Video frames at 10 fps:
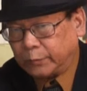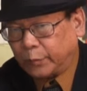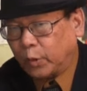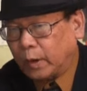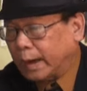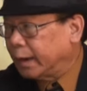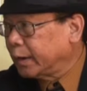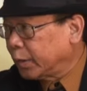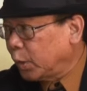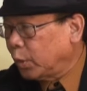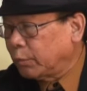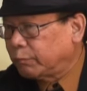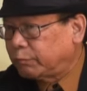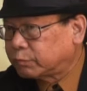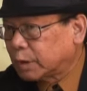thành phố Garden Grove
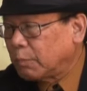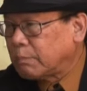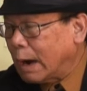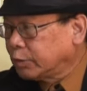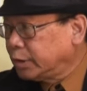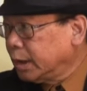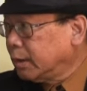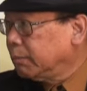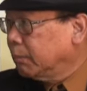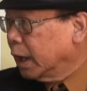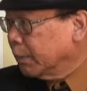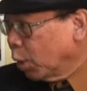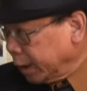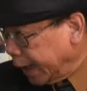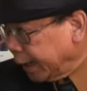thông báo trước mười
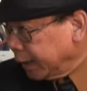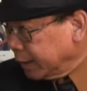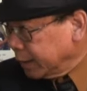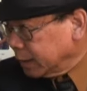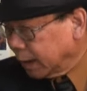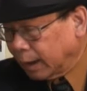bốn ngày. Ừ.